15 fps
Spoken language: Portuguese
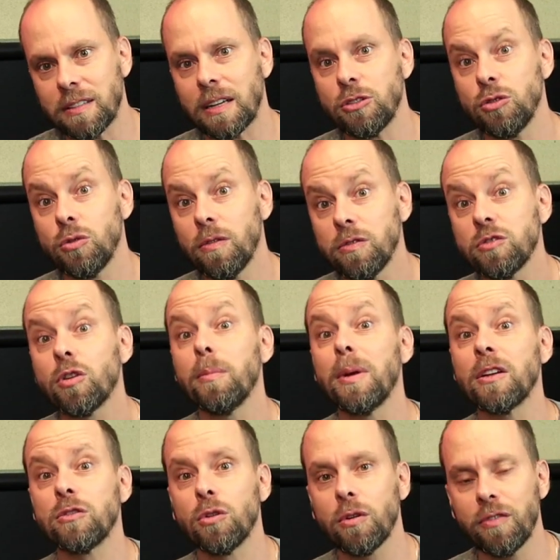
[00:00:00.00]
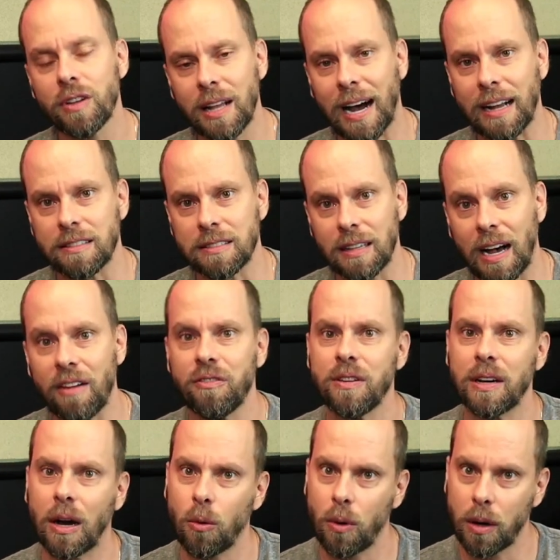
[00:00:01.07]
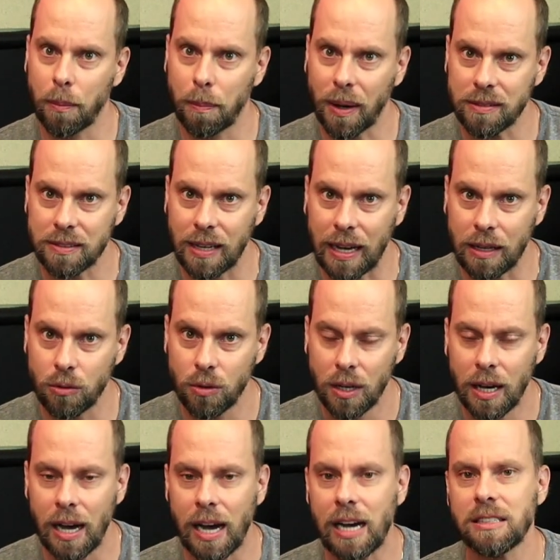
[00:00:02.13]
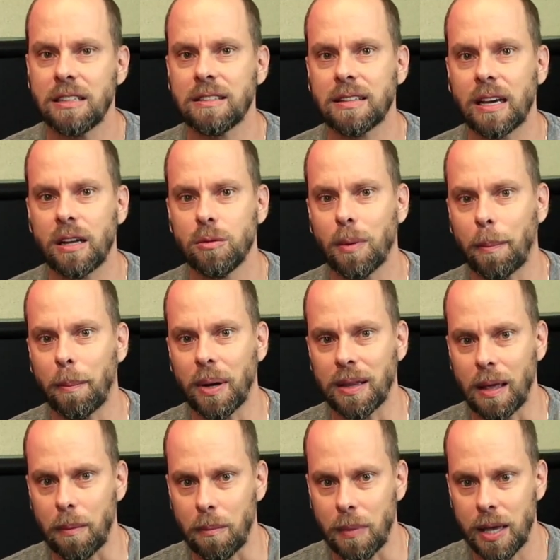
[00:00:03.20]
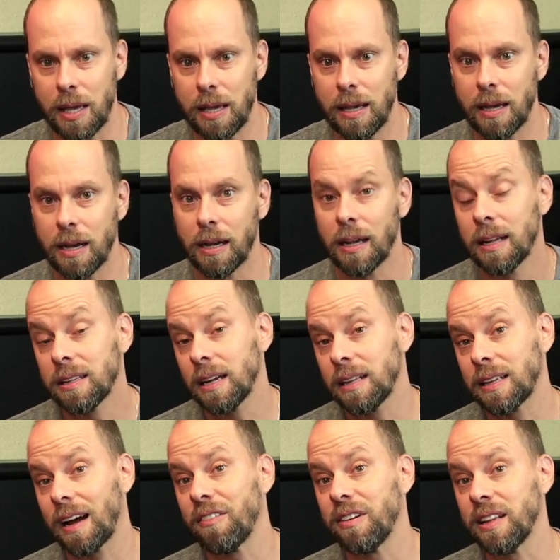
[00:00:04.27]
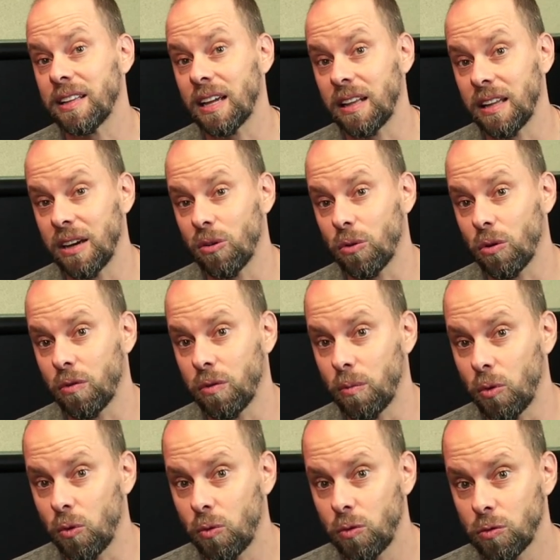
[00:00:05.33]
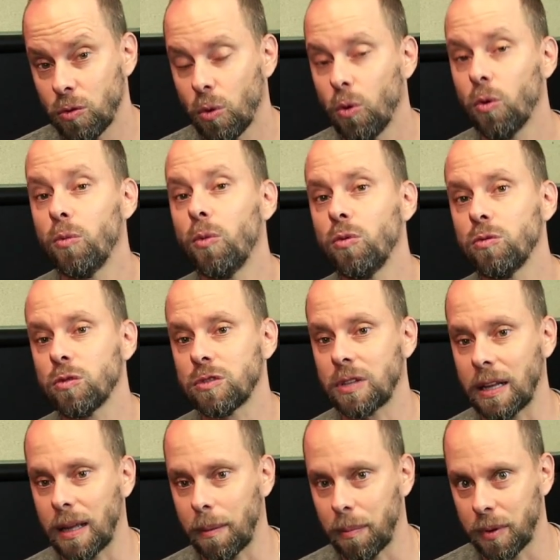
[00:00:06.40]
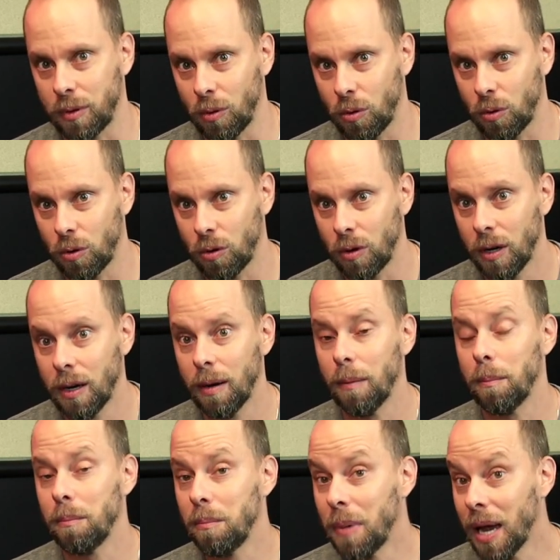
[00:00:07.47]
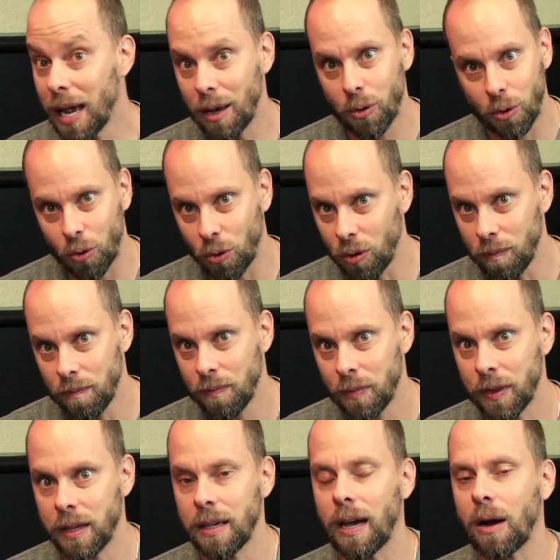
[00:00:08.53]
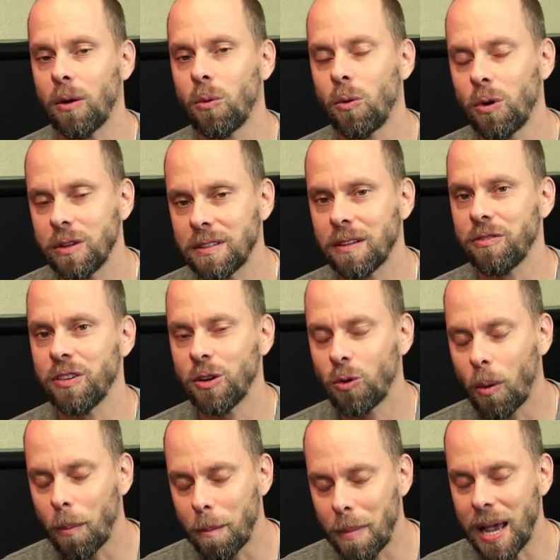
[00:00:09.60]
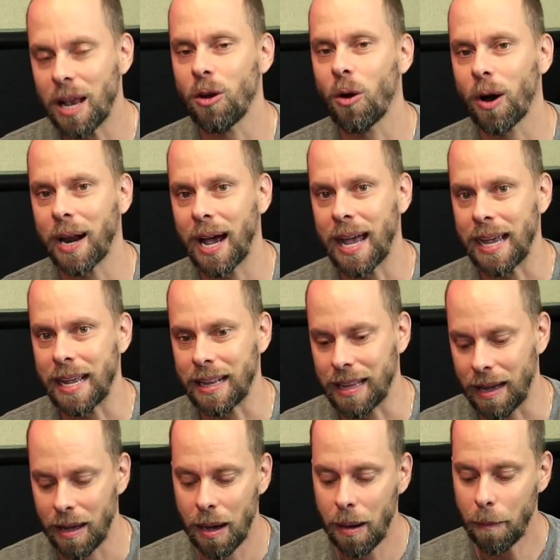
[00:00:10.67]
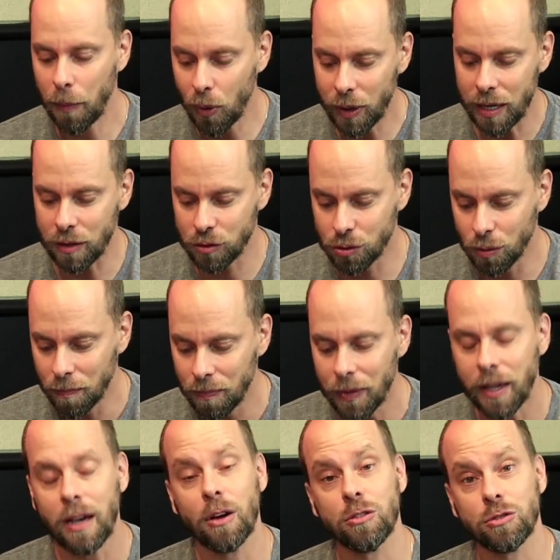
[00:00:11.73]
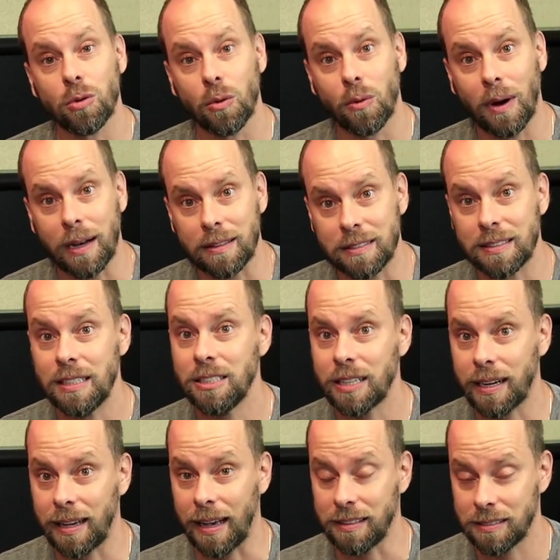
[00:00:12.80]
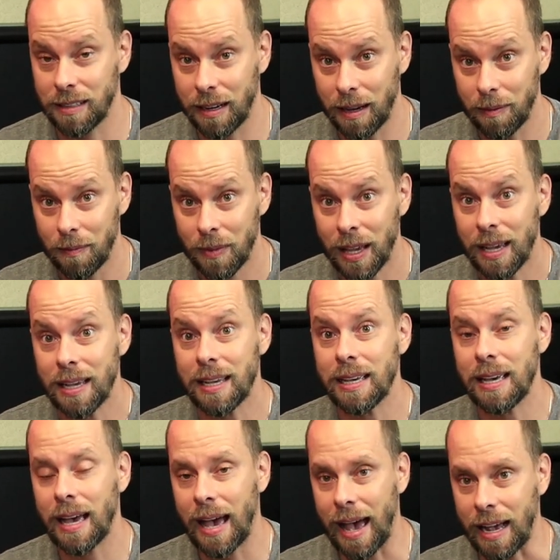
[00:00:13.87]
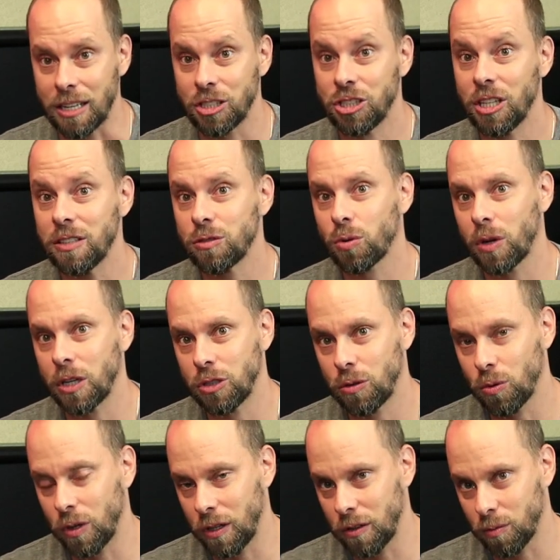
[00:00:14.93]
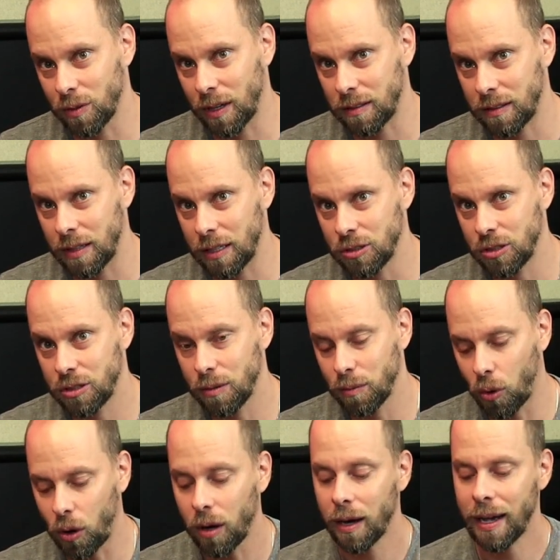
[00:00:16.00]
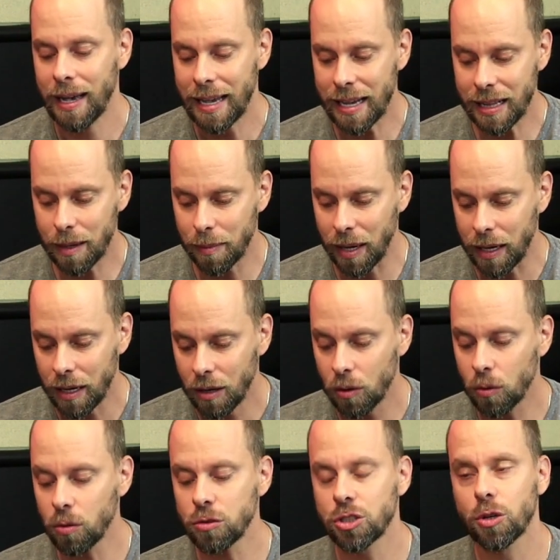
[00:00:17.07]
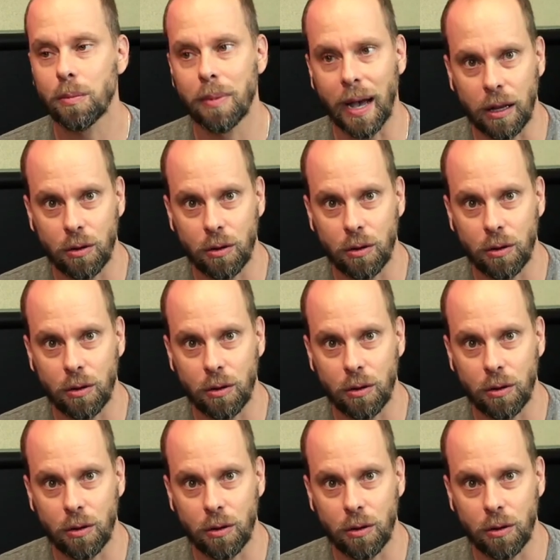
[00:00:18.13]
de novo sobre as novidades. Afinal, o ano passado a gente saía de uma pandemia, tentava entender o um novo mundo, o mundo se adaptou, melhorou e a coisa ficou melhor ainda. Por isso, eu estou com a Cíntia Kestner, que é gestora de turismo da cidade de Timbó, e também com Gilberto